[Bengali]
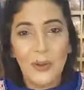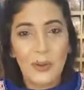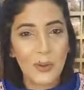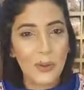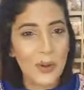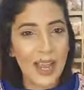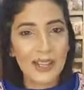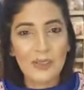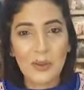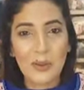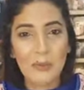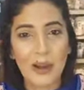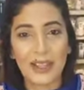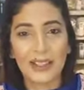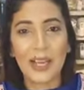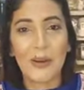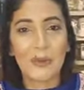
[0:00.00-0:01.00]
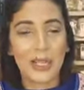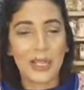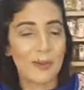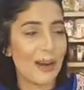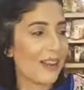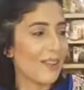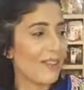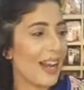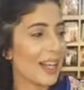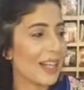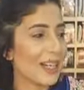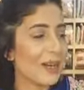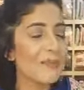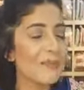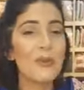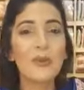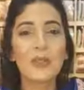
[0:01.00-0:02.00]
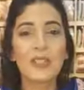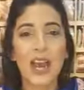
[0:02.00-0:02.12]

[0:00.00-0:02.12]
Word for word: তো এই চুল বাঁধা আমাকে ভালো লাগে না মুখটা